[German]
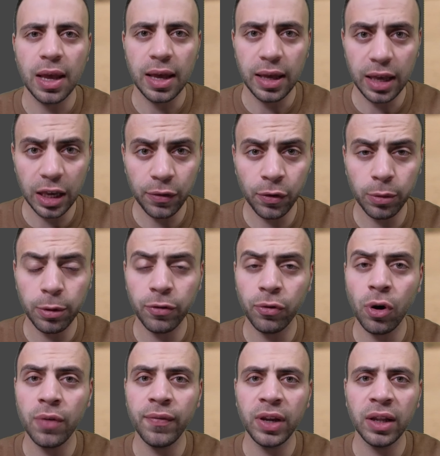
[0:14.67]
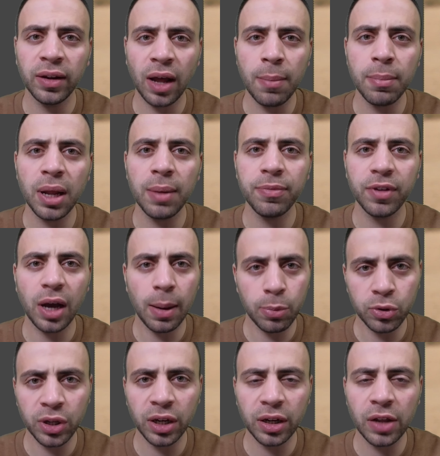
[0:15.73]
Ich würde mich freuen, wenn ihr dran bleibt.
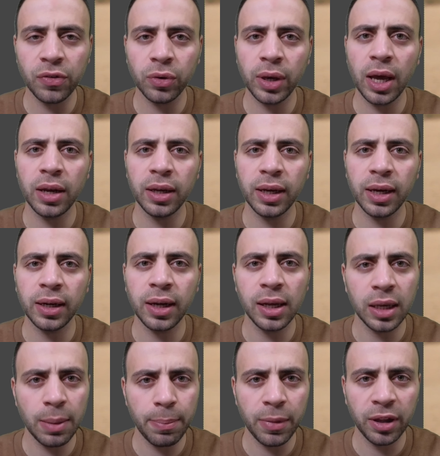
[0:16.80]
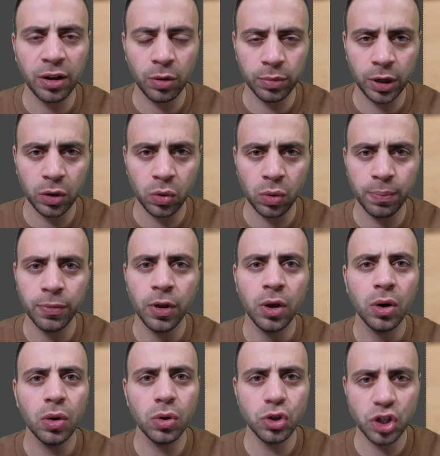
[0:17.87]
Abonniert also gerne den Kanal, gebt mir einen Daumen nach oben
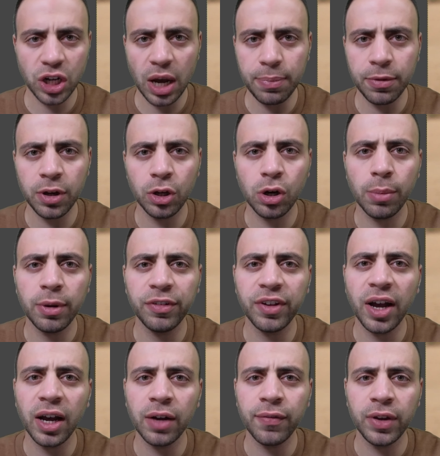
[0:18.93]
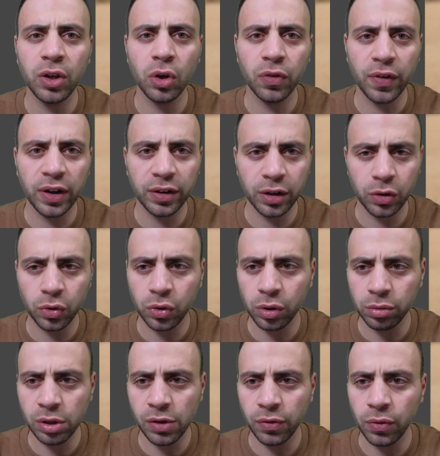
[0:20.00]
und schreibt in die Kommentare, wenn ihr euch weitere
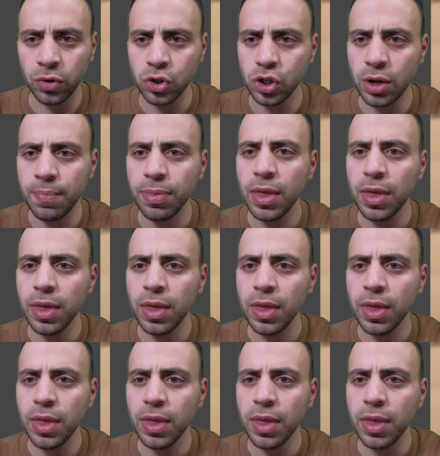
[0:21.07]
Tutorials wünscht.